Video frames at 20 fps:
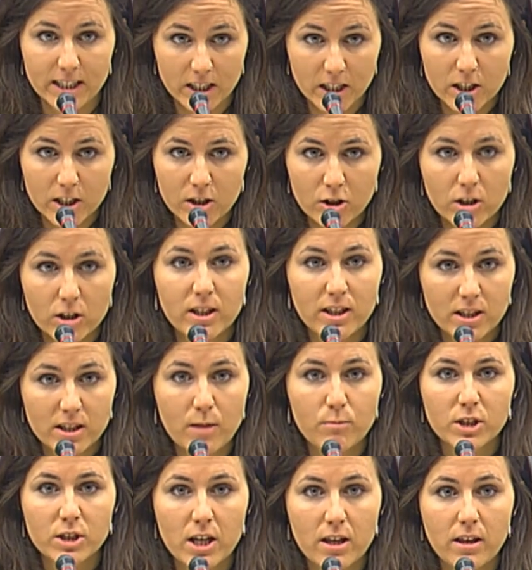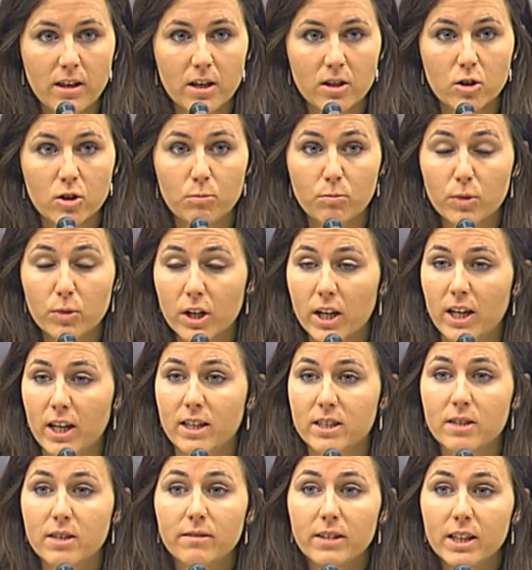¿Qué, estamos haciendo?
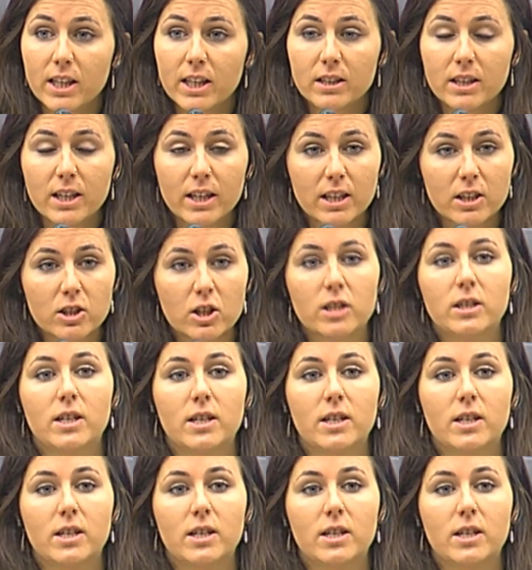Porque es evidente que se